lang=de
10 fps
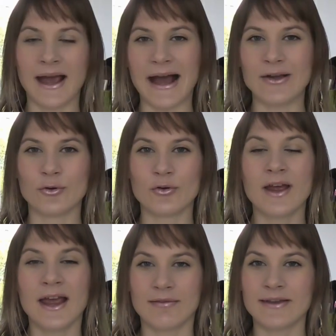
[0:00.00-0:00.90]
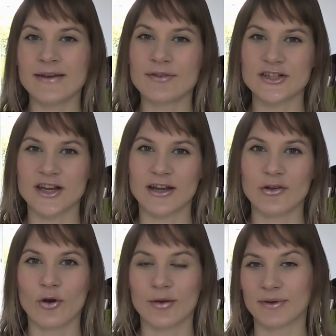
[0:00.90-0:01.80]
Hallo, wie ihr
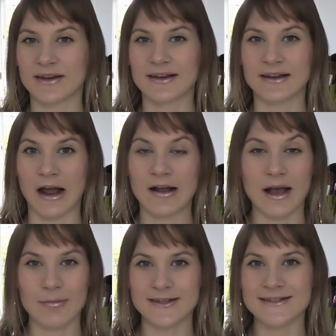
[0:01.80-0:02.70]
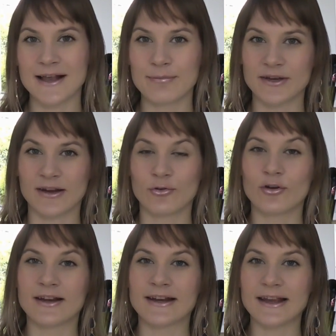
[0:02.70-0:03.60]
wahrscheinlich hört, bin ich krank, aber das hält mich
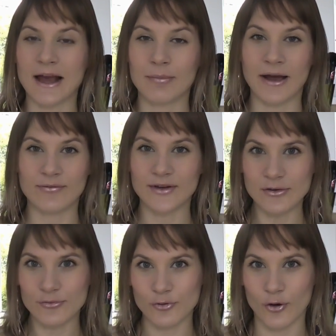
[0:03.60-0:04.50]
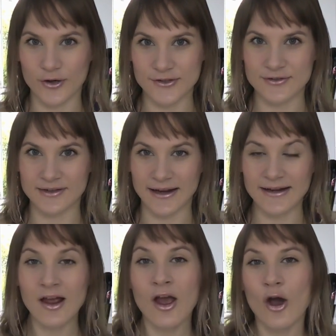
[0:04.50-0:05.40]
natürlich nicht ab, ein Video für euch zu
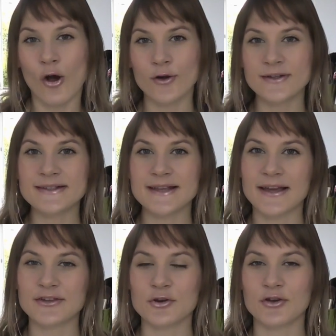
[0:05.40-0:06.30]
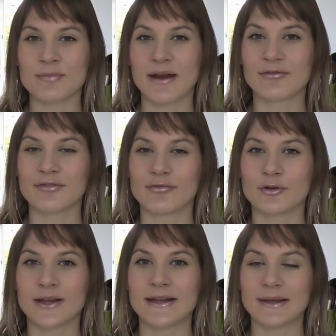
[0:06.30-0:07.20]
drehen. Heute zeige ich euch meine
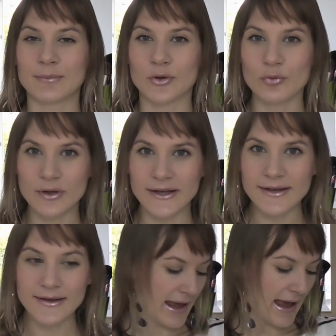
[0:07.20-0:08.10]
Favoriten im Juli.